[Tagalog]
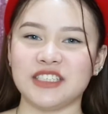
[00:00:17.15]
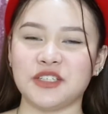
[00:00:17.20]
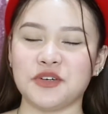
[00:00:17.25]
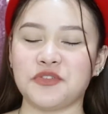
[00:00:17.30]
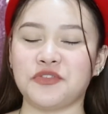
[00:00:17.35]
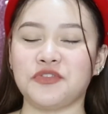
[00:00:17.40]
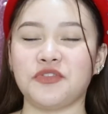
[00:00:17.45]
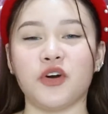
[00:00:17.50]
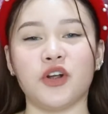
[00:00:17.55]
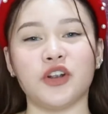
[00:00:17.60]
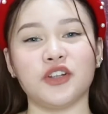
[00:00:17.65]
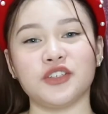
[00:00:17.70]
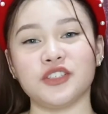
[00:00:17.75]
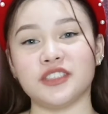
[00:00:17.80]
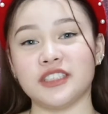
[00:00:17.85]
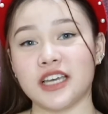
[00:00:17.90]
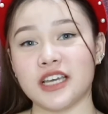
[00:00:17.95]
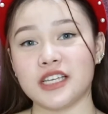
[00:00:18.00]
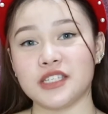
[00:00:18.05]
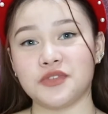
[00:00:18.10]
So, for
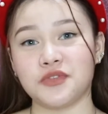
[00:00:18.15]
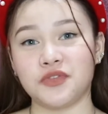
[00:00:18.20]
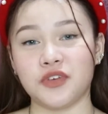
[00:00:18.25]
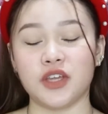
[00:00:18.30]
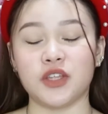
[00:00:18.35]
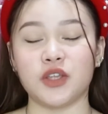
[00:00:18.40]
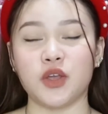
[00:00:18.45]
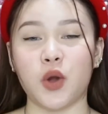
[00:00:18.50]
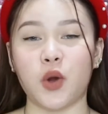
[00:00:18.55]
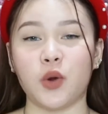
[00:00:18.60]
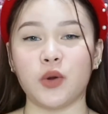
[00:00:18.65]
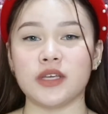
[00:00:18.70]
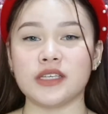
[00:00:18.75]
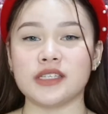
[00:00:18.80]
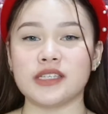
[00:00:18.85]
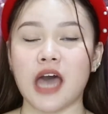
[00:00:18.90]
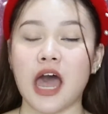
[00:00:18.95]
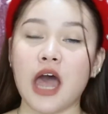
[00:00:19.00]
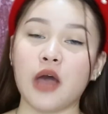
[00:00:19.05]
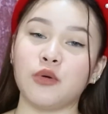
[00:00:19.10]
today's video
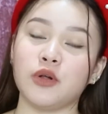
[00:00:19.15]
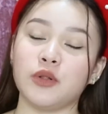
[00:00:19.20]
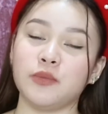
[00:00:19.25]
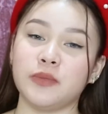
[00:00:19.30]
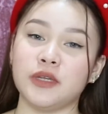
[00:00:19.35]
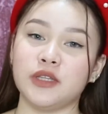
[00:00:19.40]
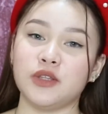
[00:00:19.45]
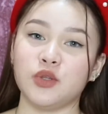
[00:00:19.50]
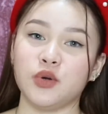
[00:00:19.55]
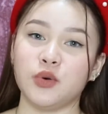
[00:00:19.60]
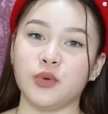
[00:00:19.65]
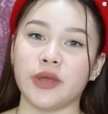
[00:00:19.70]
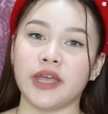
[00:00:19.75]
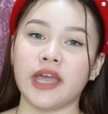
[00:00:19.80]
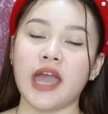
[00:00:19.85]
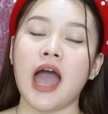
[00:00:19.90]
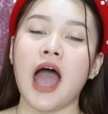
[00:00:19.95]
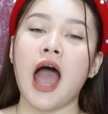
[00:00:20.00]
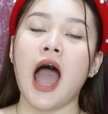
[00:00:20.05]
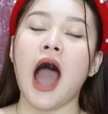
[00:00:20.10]
is I will be doing